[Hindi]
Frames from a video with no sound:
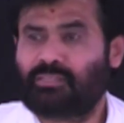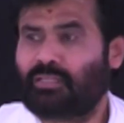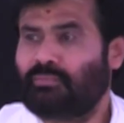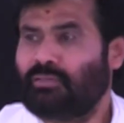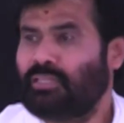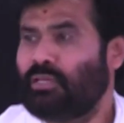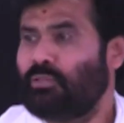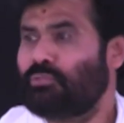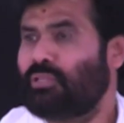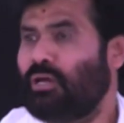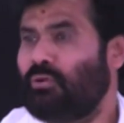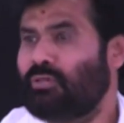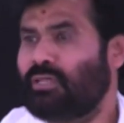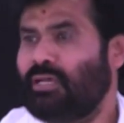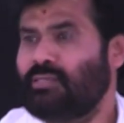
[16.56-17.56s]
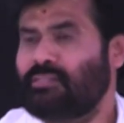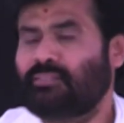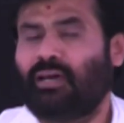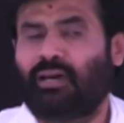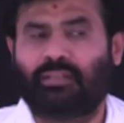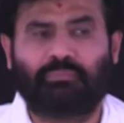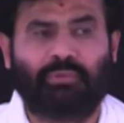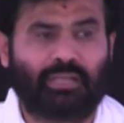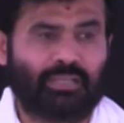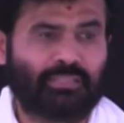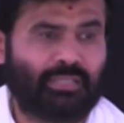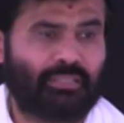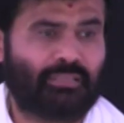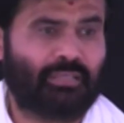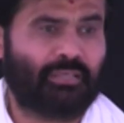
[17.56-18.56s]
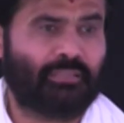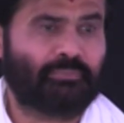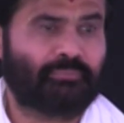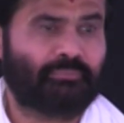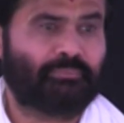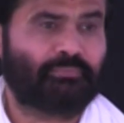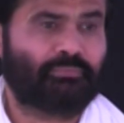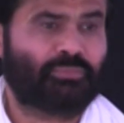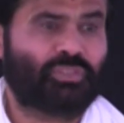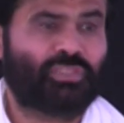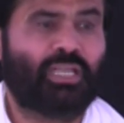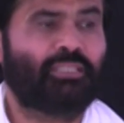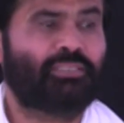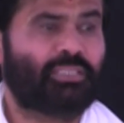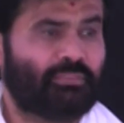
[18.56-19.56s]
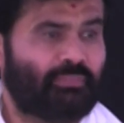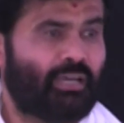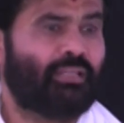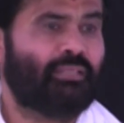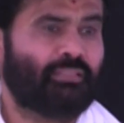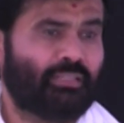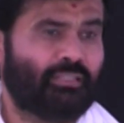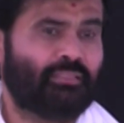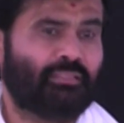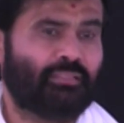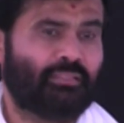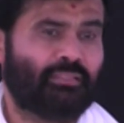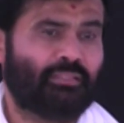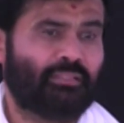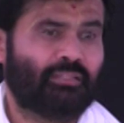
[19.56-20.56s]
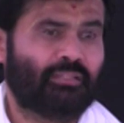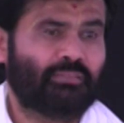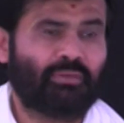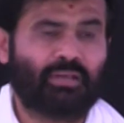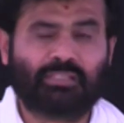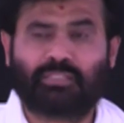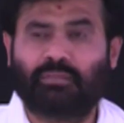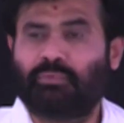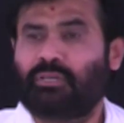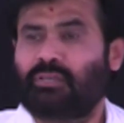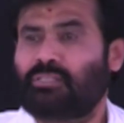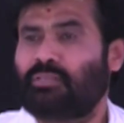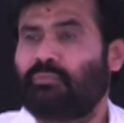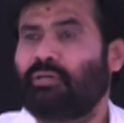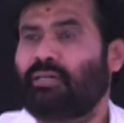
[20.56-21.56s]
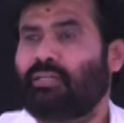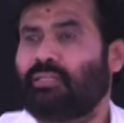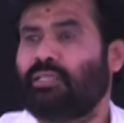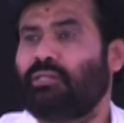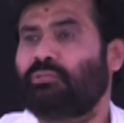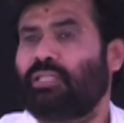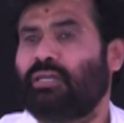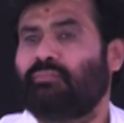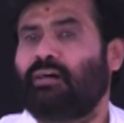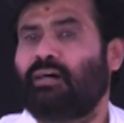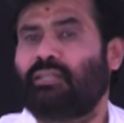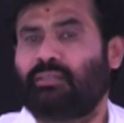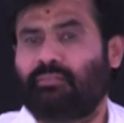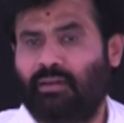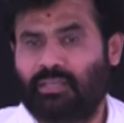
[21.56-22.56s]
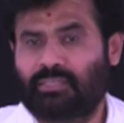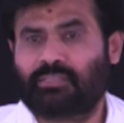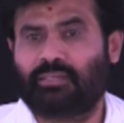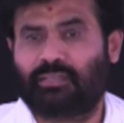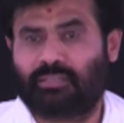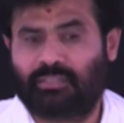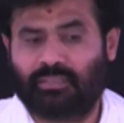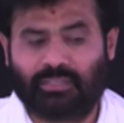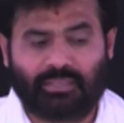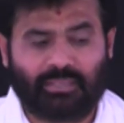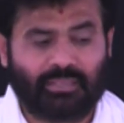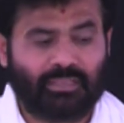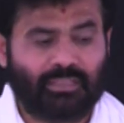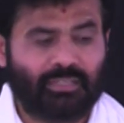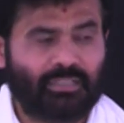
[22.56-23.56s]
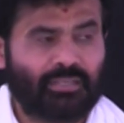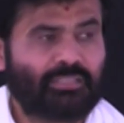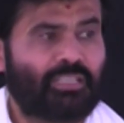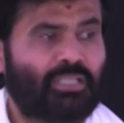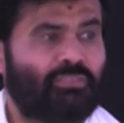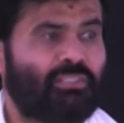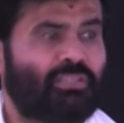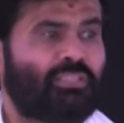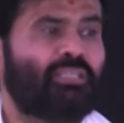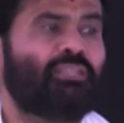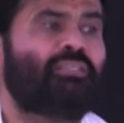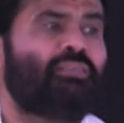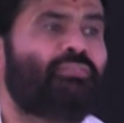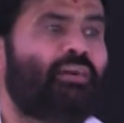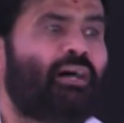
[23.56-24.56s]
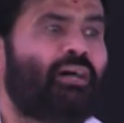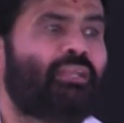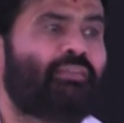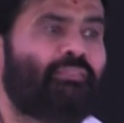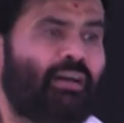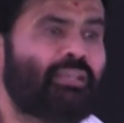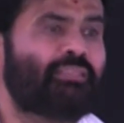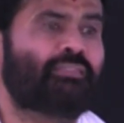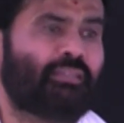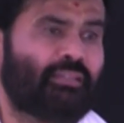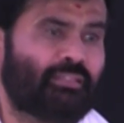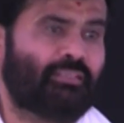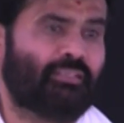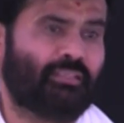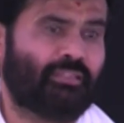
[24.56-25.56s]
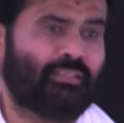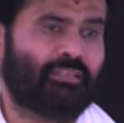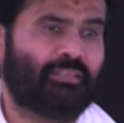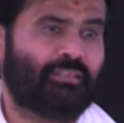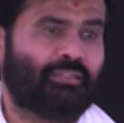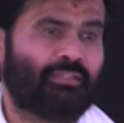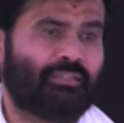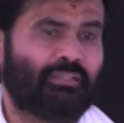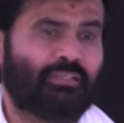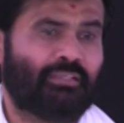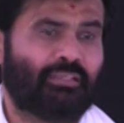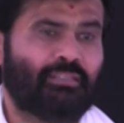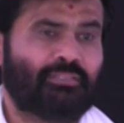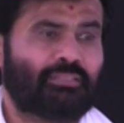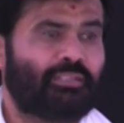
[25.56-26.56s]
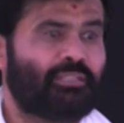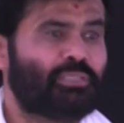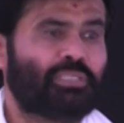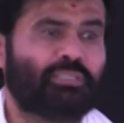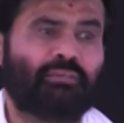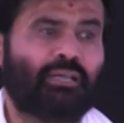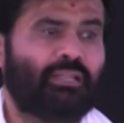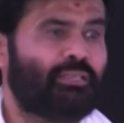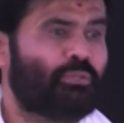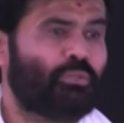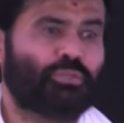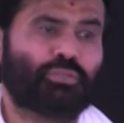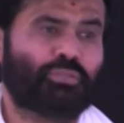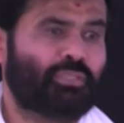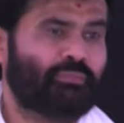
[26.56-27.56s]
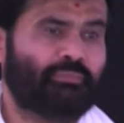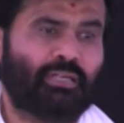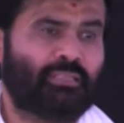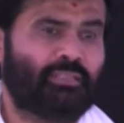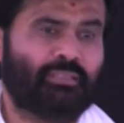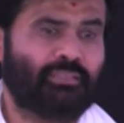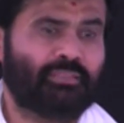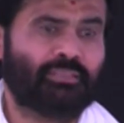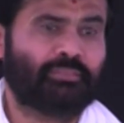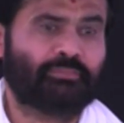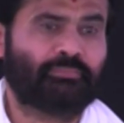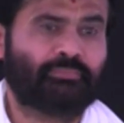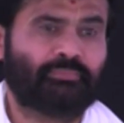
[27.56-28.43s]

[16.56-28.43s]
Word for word: सर्वदेवताओं का स्थान माना जाता है जहाँ शिवालय है वहाँ सम समग्र देवता वहाँ निवास करते हैं सर्व तीर्थ वहाँ निवास करते हैं इसलिए शिवालय कोई छोटी बात नहीं है